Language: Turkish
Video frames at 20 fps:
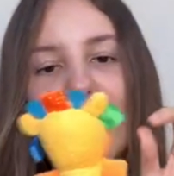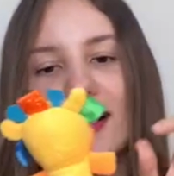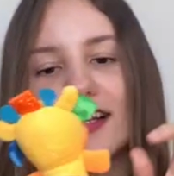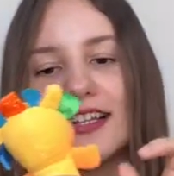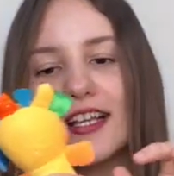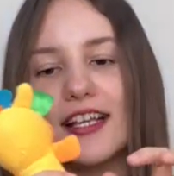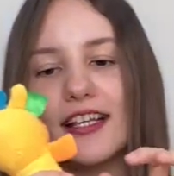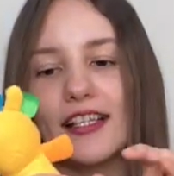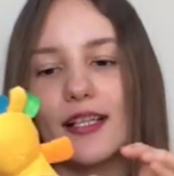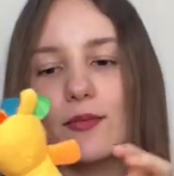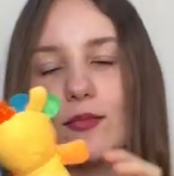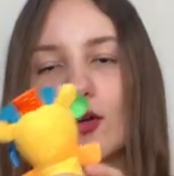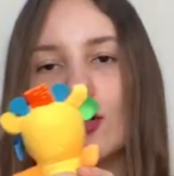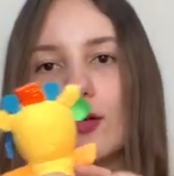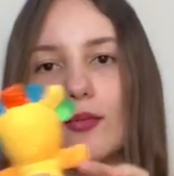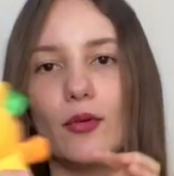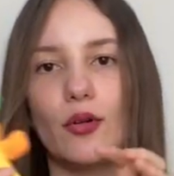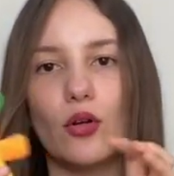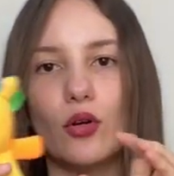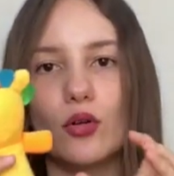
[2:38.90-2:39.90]
Neyse
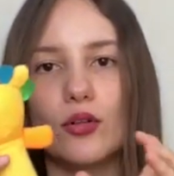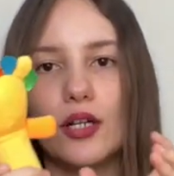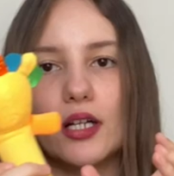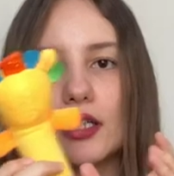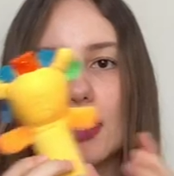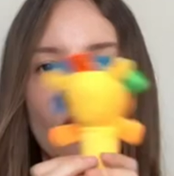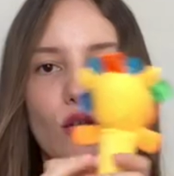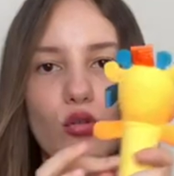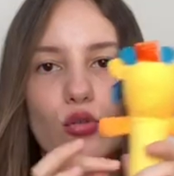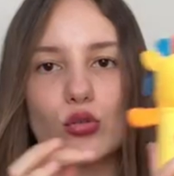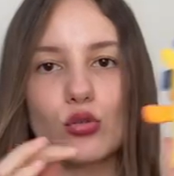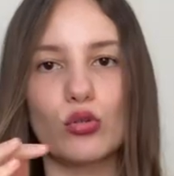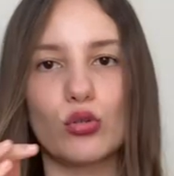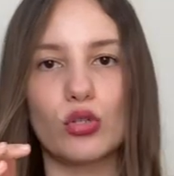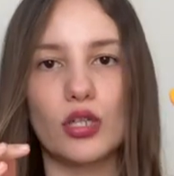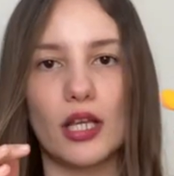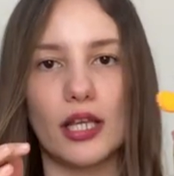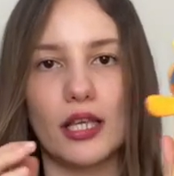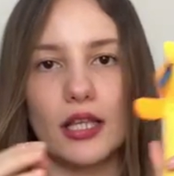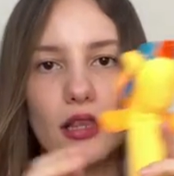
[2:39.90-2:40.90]
böyle böyle oynarken şu
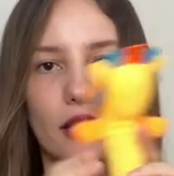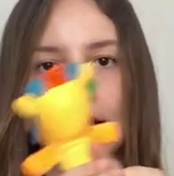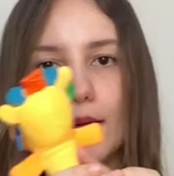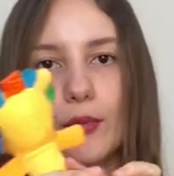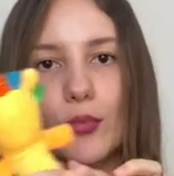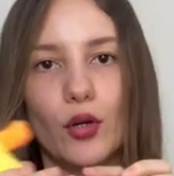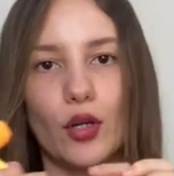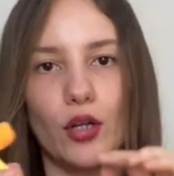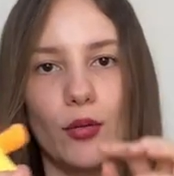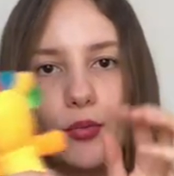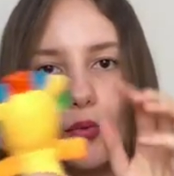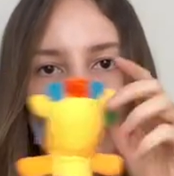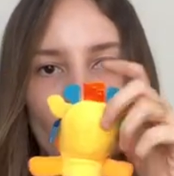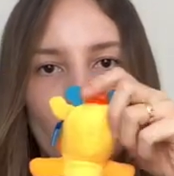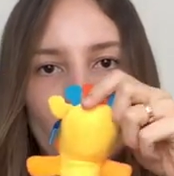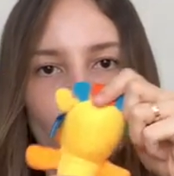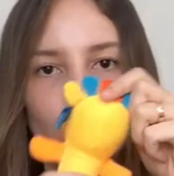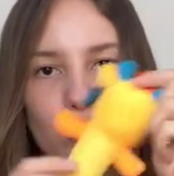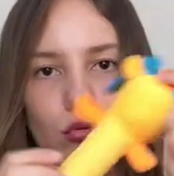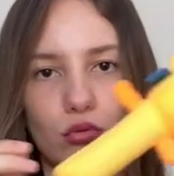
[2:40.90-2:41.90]
şekilde böyle
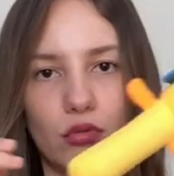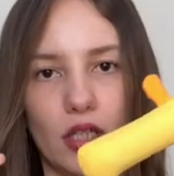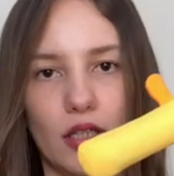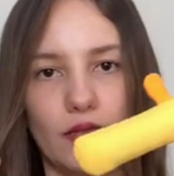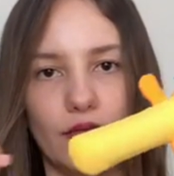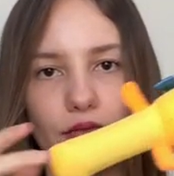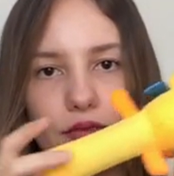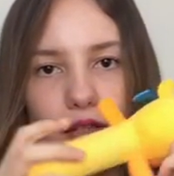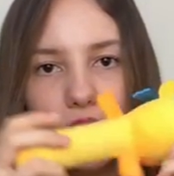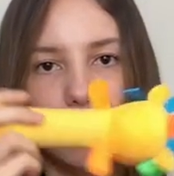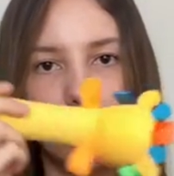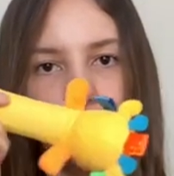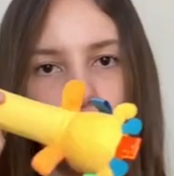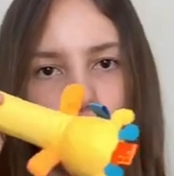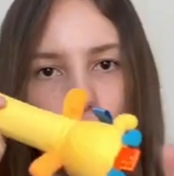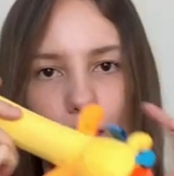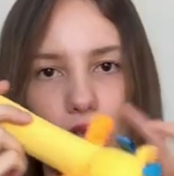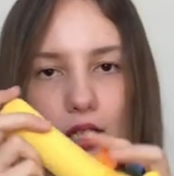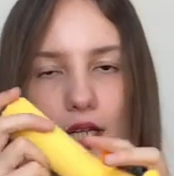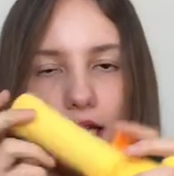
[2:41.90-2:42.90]
böyle buradan falan
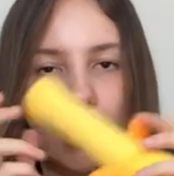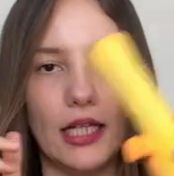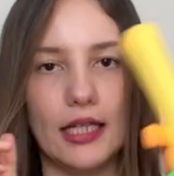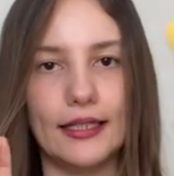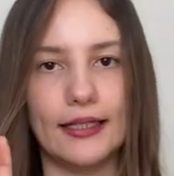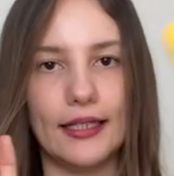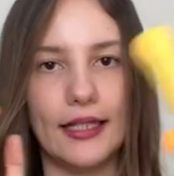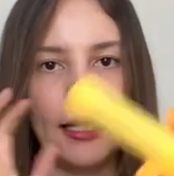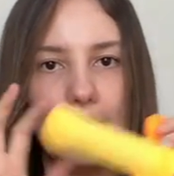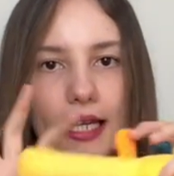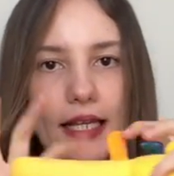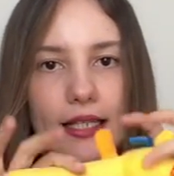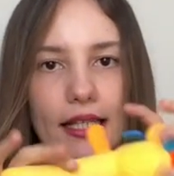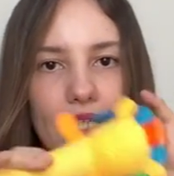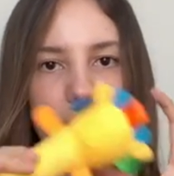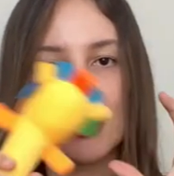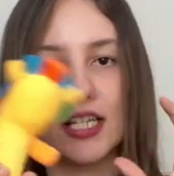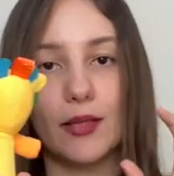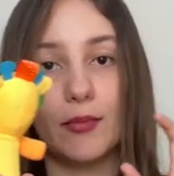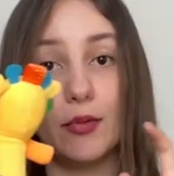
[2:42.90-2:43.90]
böyle elden ele
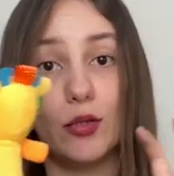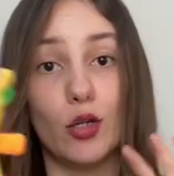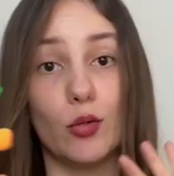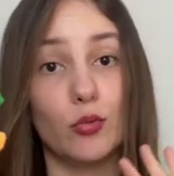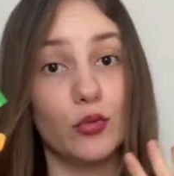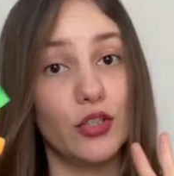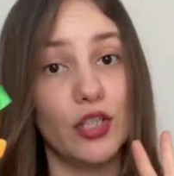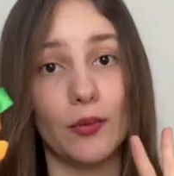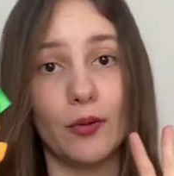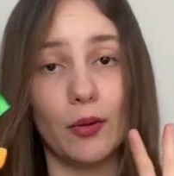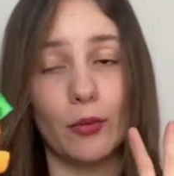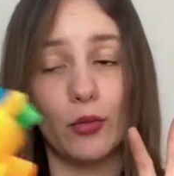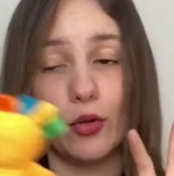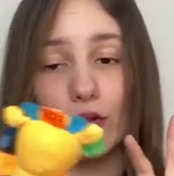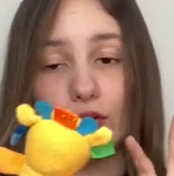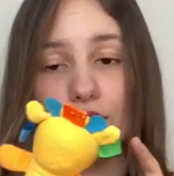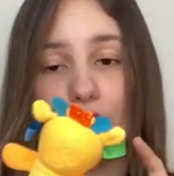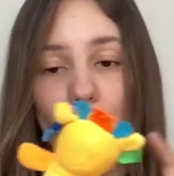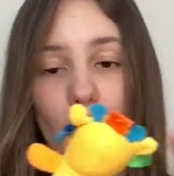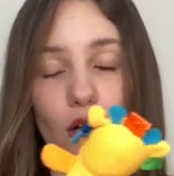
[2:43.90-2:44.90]
geçirebiliyor. Bunu
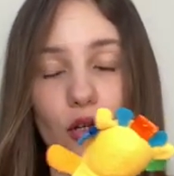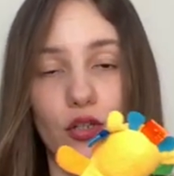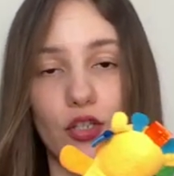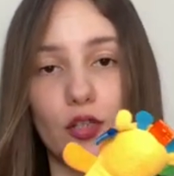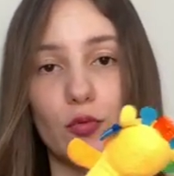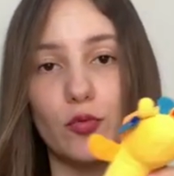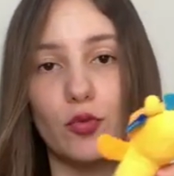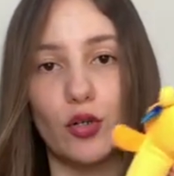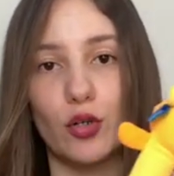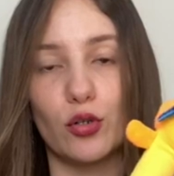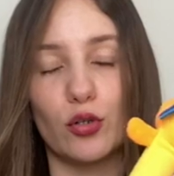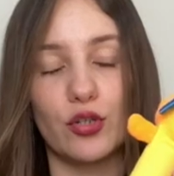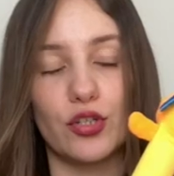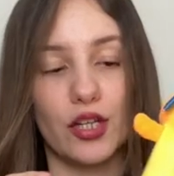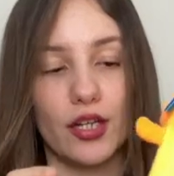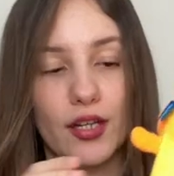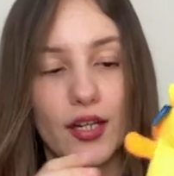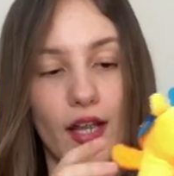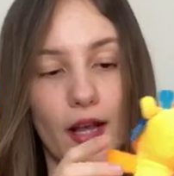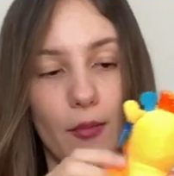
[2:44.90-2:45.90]
yapamıyordu daha önce. Dördüncü
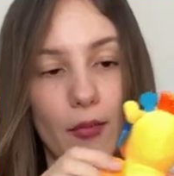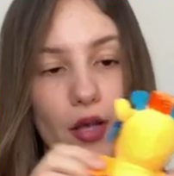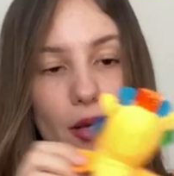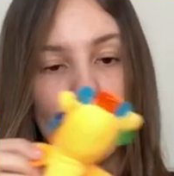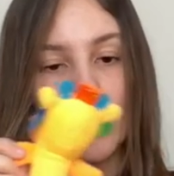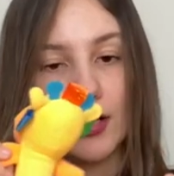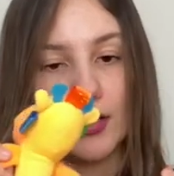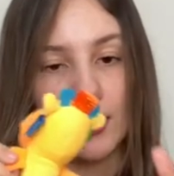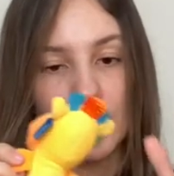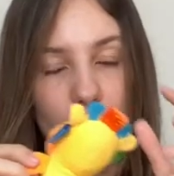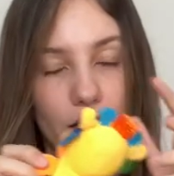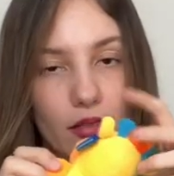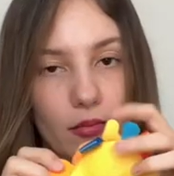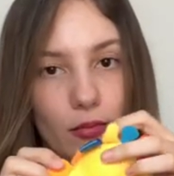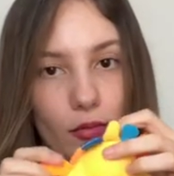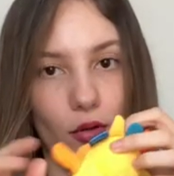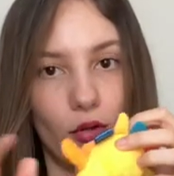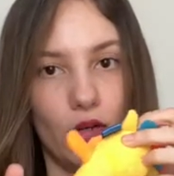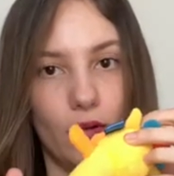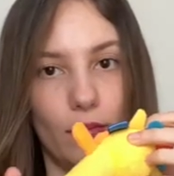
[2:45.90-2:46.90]
ayda yapmaya başladı
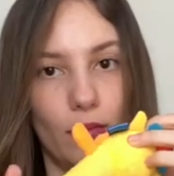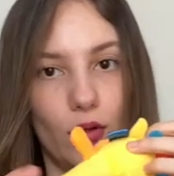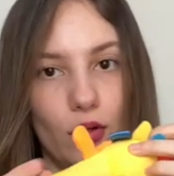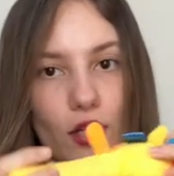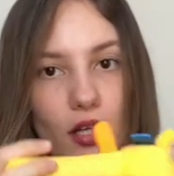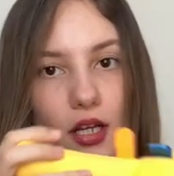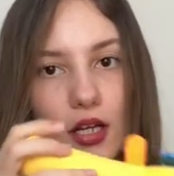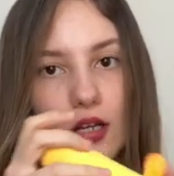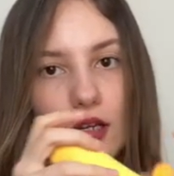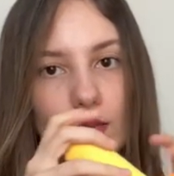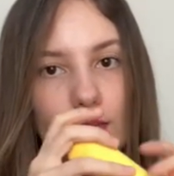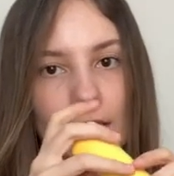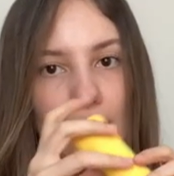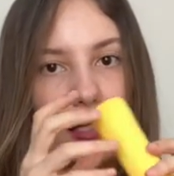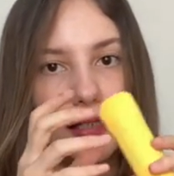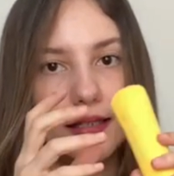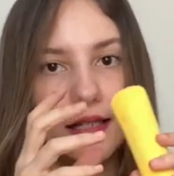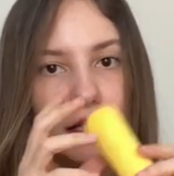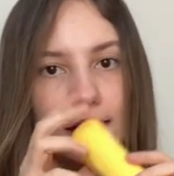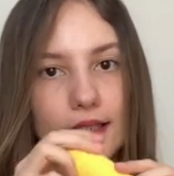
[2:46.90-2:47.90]
böyle böyle. Bir
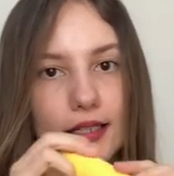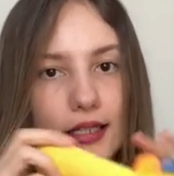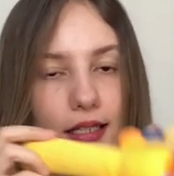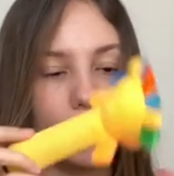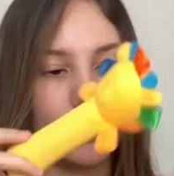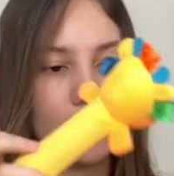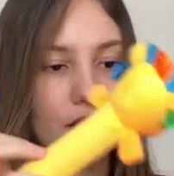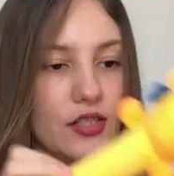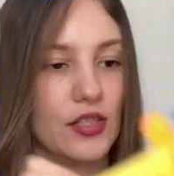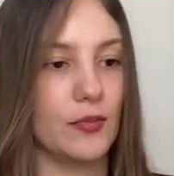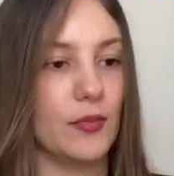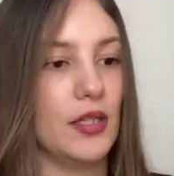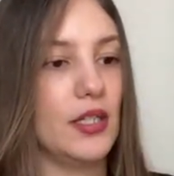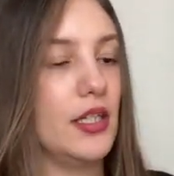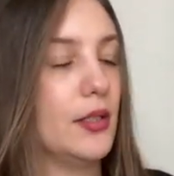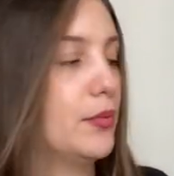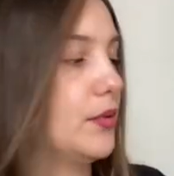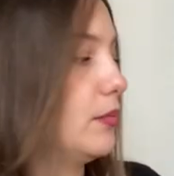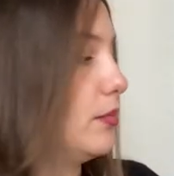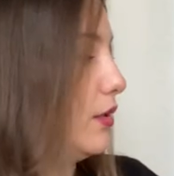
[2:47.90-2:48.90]
elden diğerine geçirmeyi
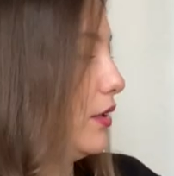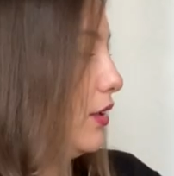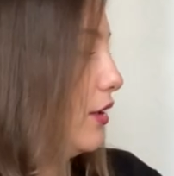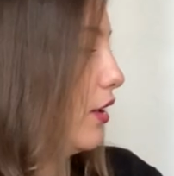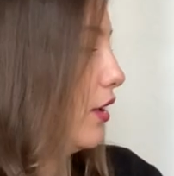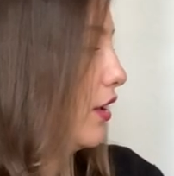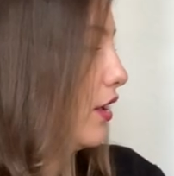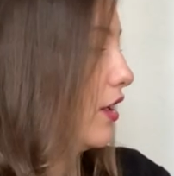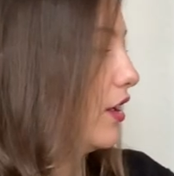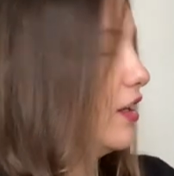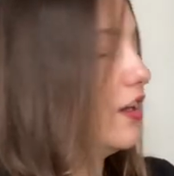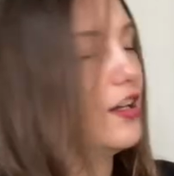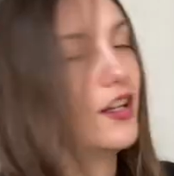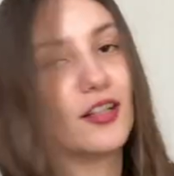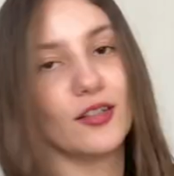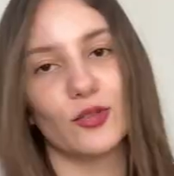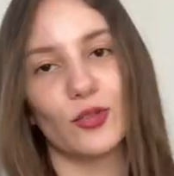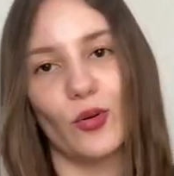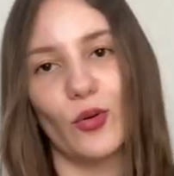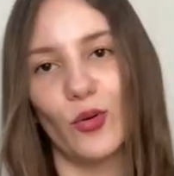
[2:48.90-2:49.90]
yapabiliyor.
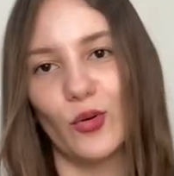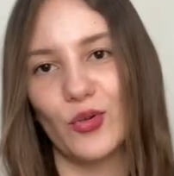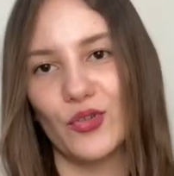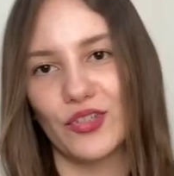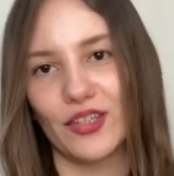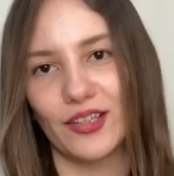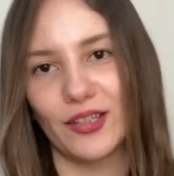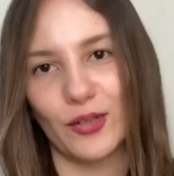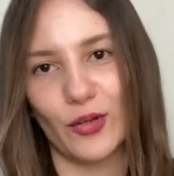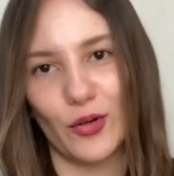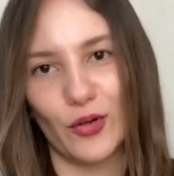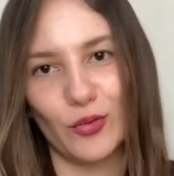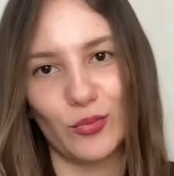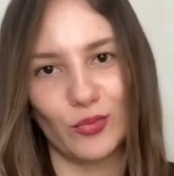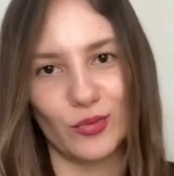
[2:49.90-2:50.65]
Şu oyuncağını gördü.